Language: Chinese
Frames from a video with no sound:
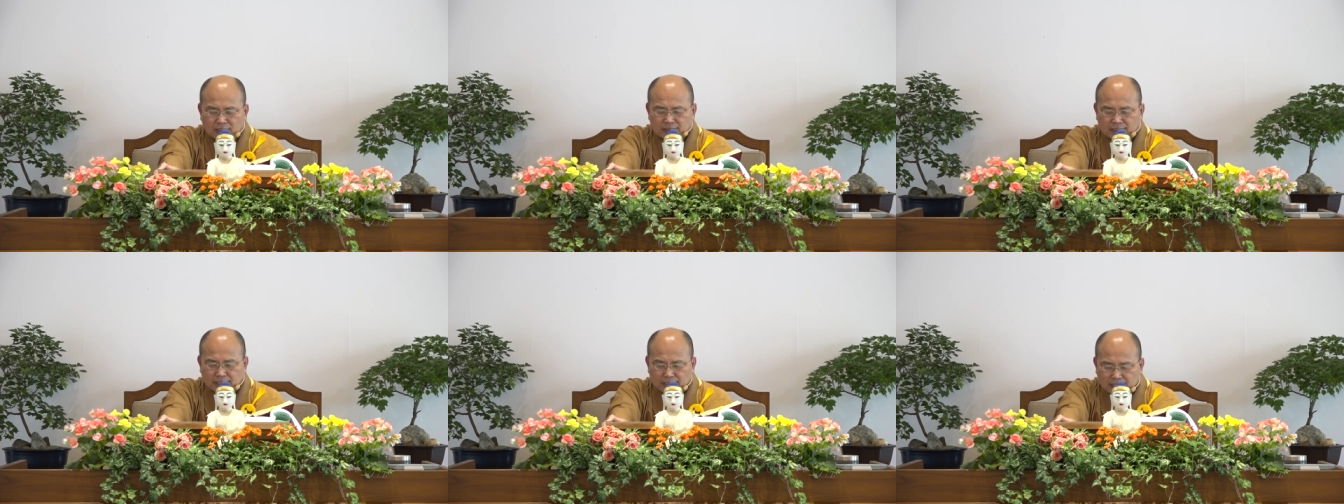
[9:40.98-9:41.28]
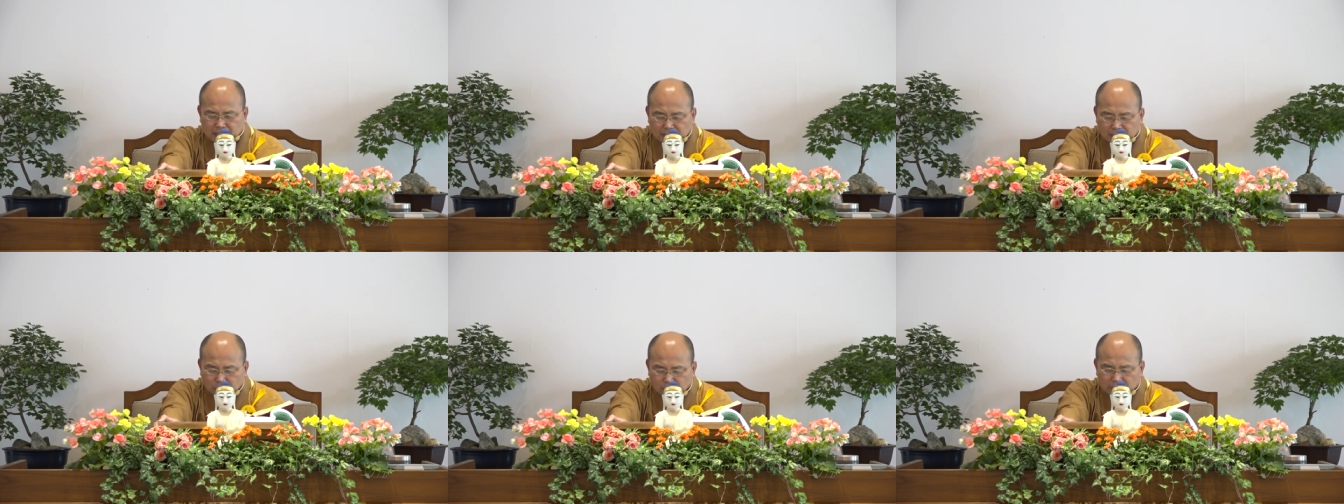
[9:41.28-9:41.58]
那
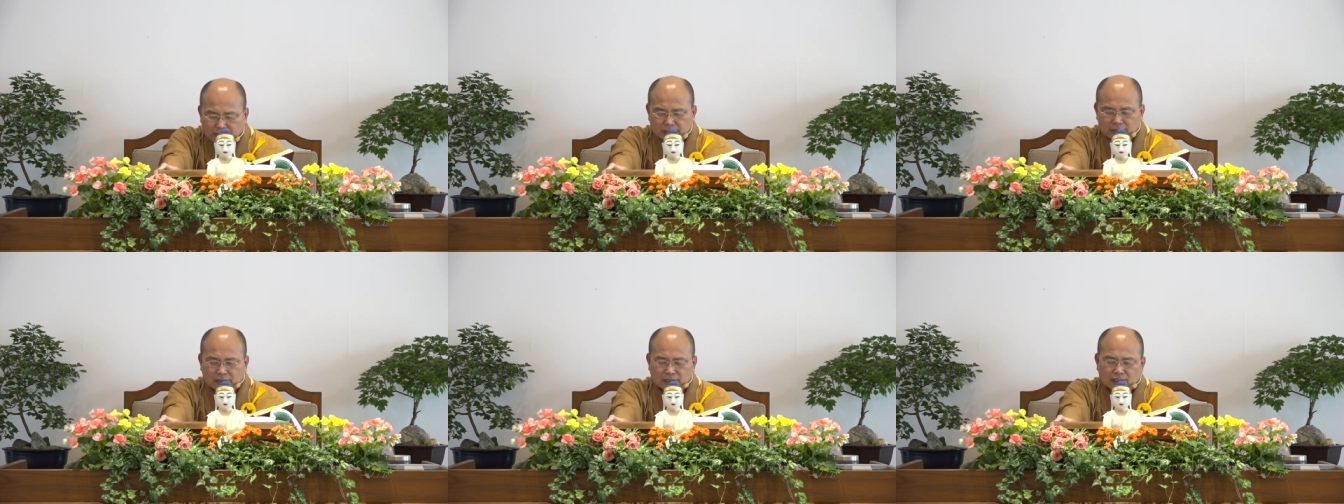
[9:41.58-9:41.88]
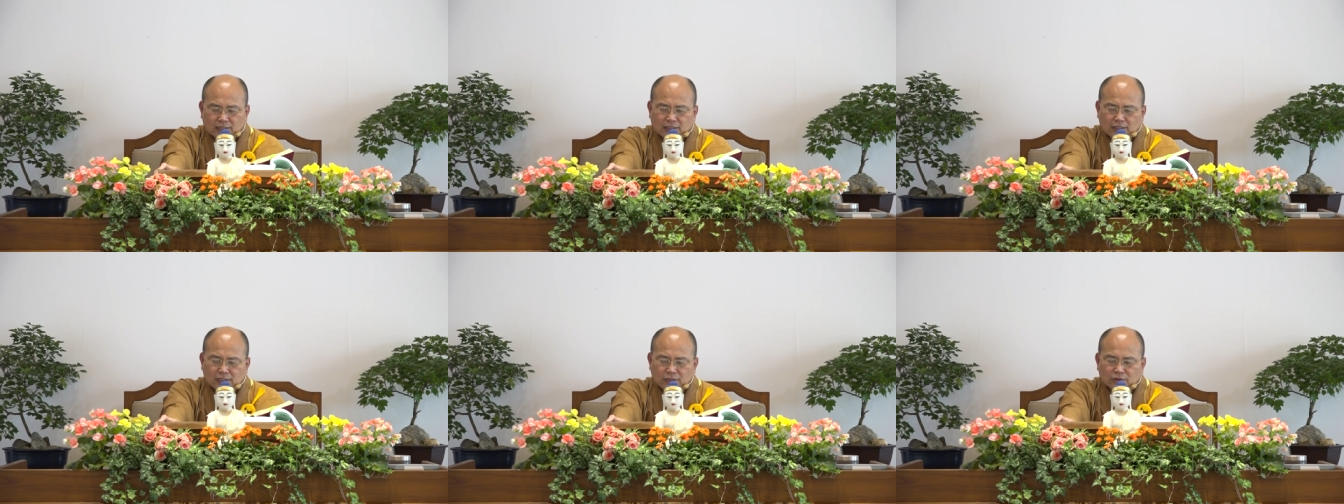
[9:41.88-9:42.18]
因为
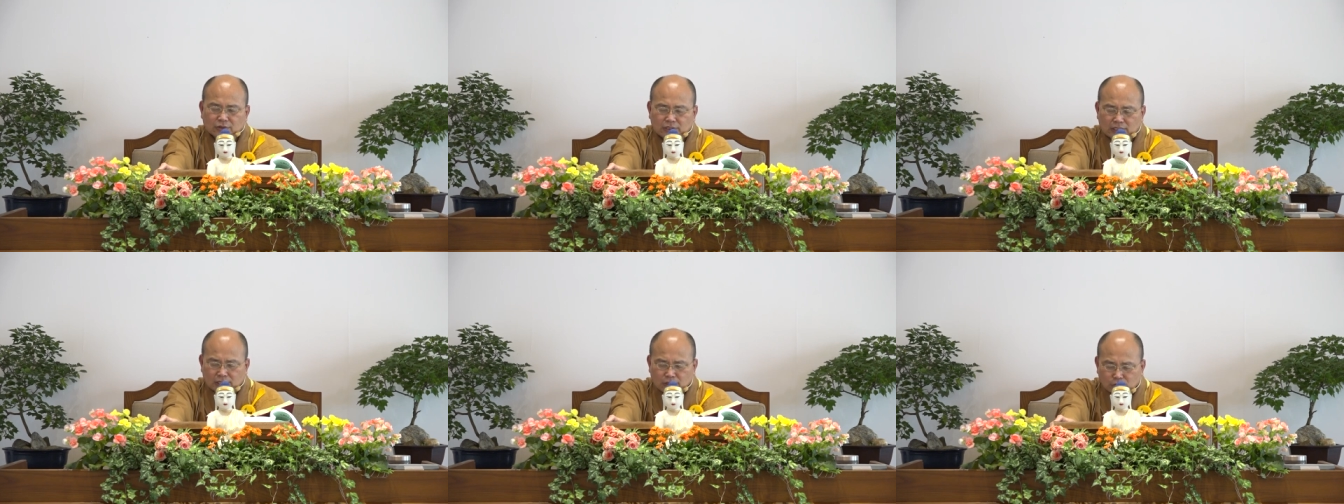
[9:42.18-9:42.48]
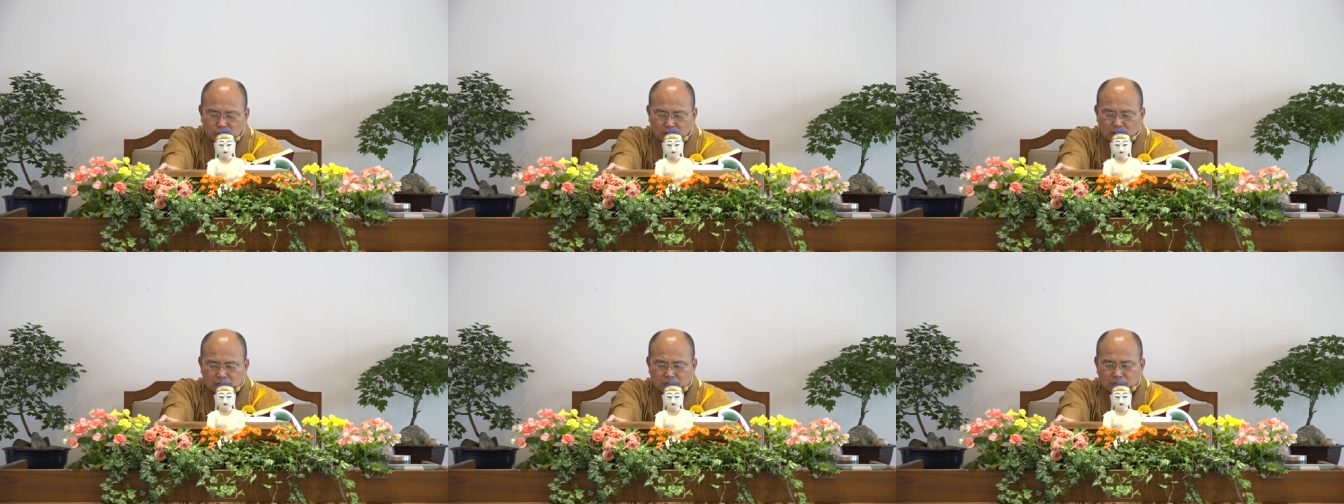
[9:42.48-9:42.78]
又
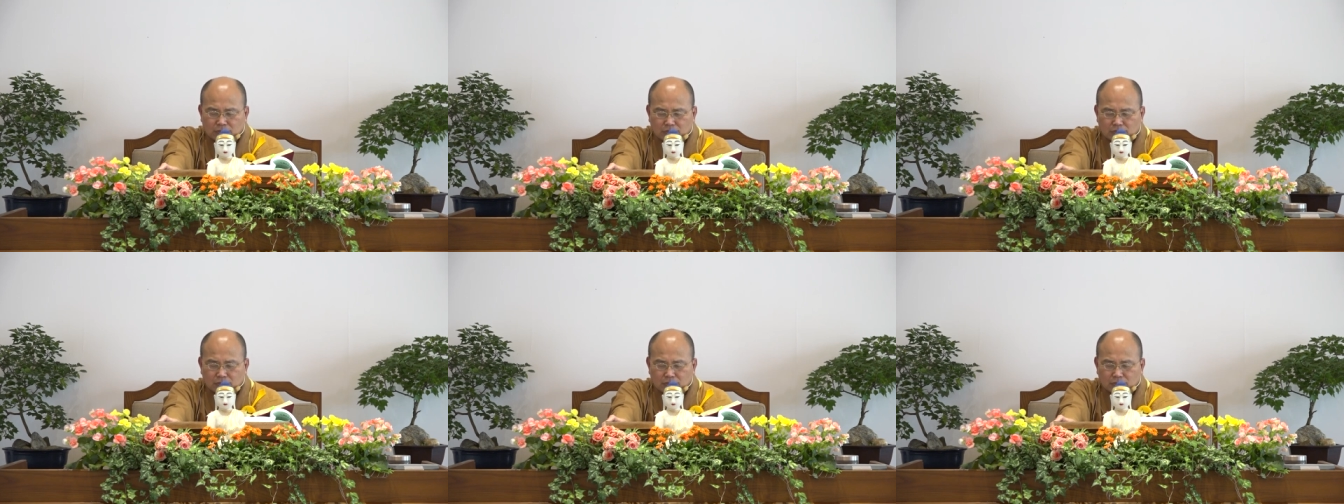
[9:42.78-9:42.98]
因为。